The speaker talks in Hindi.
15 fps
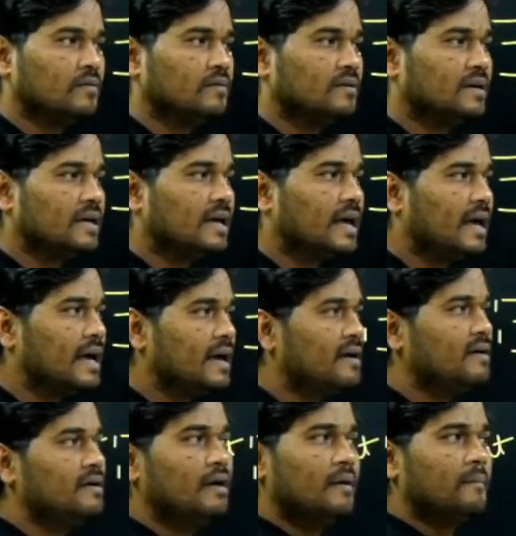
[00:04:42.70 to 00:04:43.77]
ठीक है
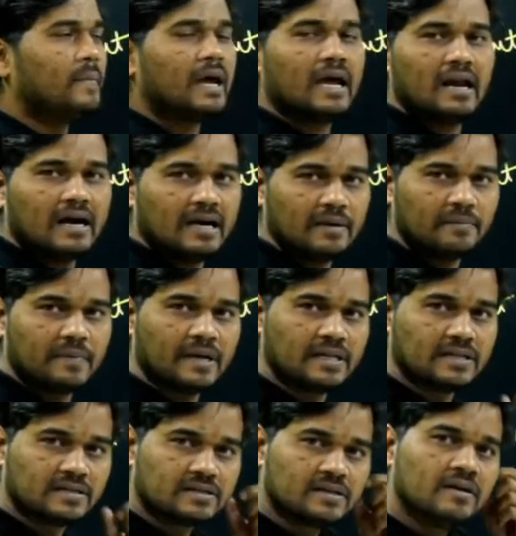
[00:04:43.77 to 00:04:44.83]
पहला
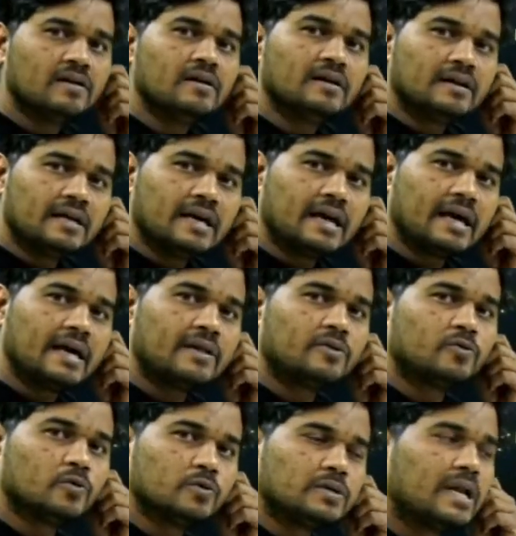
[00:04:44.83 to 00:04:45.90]
डिफरेंस ठीक है
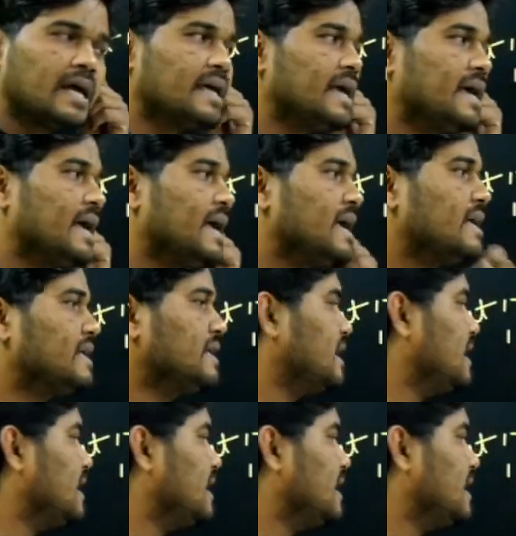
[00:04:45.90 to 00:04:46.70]
दूसरा ये है कि ये